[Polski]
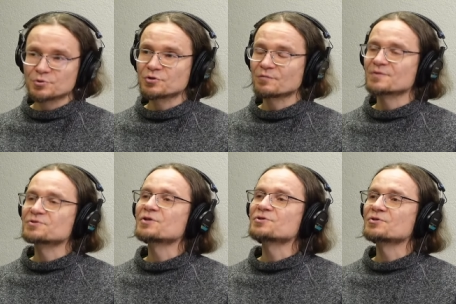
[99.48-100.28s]
być to
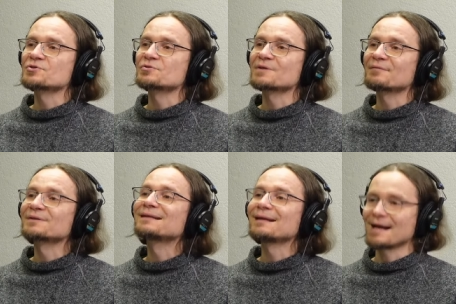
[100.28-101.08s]
ważniejsze niż
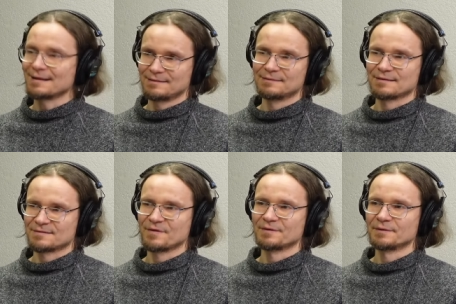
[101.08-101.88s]
nawet te lajki tak
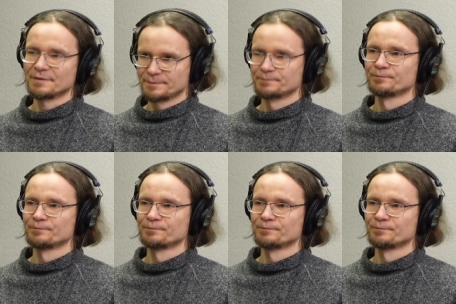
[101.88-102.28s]
zwane, nie?